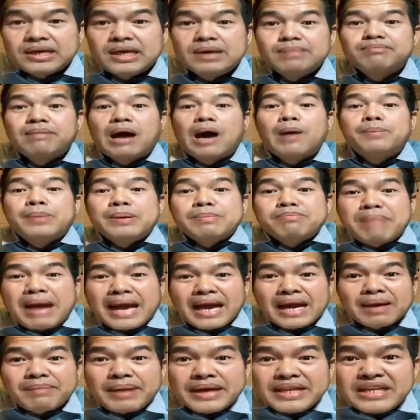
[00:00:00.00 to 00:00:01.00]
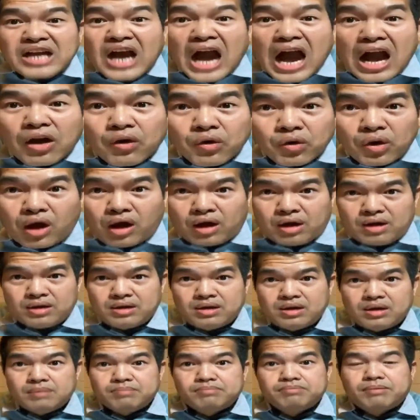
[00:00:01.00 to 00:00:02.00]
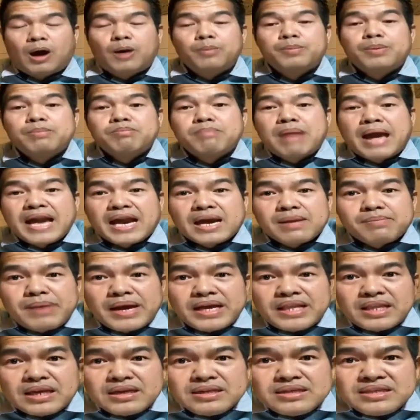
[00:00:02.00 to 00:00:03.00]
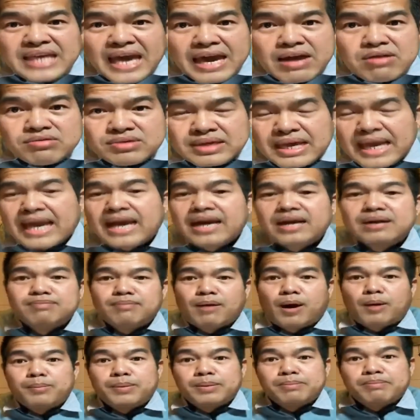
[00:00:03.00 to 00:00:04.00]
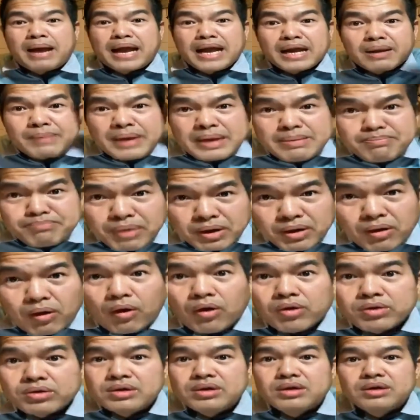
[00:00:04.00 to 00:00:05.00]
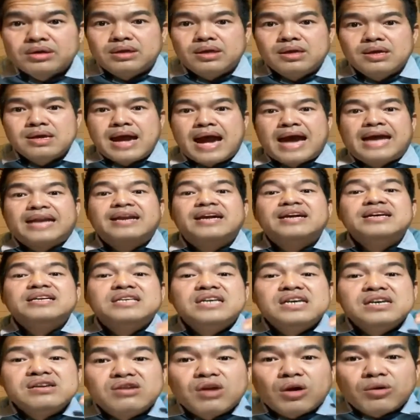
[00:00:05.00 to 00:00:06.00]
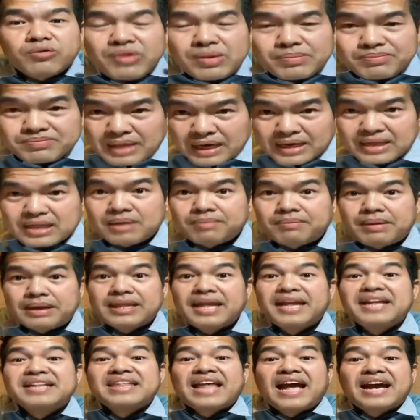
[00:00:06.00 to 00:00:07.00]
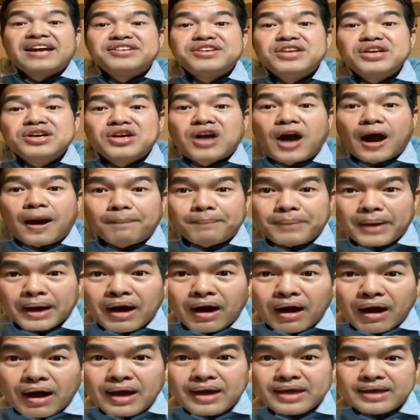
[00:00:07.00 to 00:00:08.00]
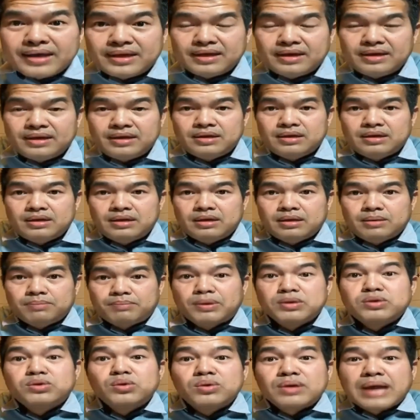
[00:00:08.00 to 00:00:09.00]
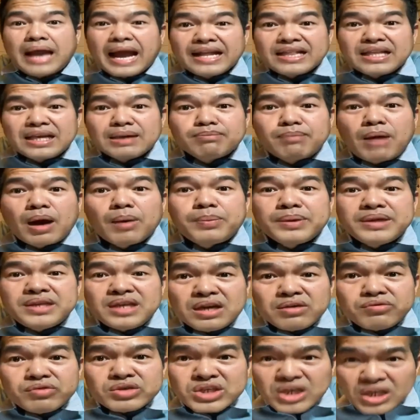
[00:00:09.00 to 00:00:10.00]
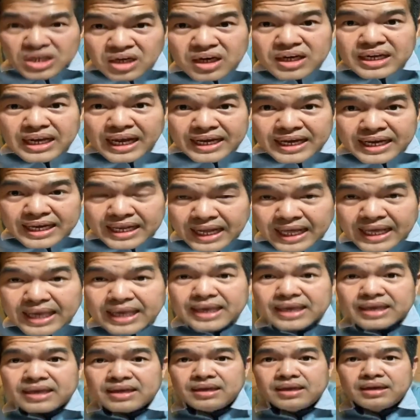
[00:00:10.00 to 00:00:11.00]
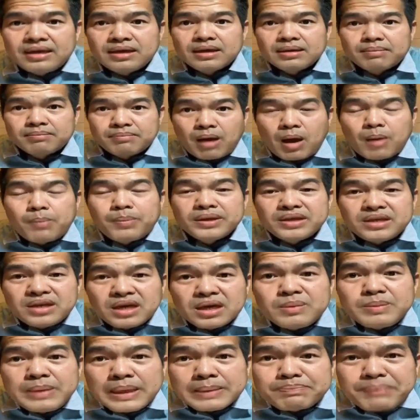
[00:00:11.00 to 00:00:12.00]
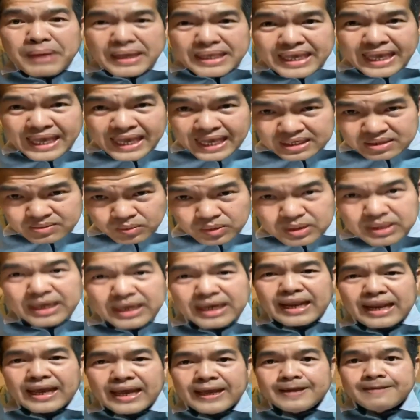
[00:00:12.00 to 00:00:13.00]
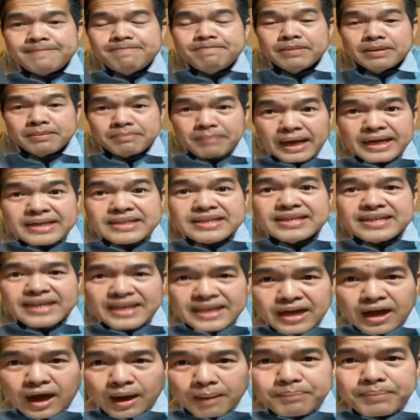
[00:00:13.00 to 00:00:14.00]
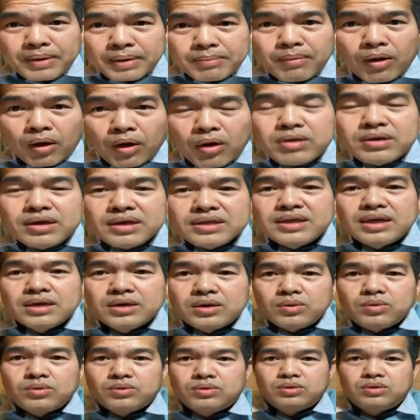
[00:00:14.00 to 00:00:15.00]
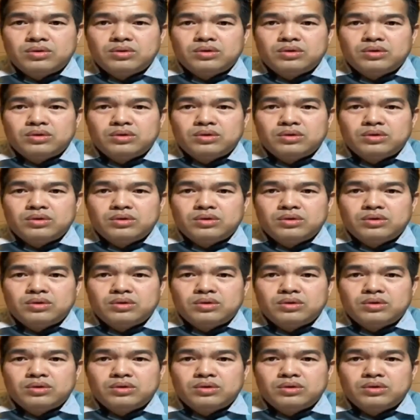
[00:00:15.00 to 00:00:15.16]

dương mà bị mai không anh nó mà bị mai không mấy nâng nhiều nhá mà bị mai không mấy có riêng à nâng dương câu việc mình đăng thường mấy đây tai dương không phận ói bên chúng ta tiết mà bị dương bị chơi đã kia đấy mà bị dương miền tây nhà hai chúng mình kia đấy ban chỉ kia không phận mồ dương luôn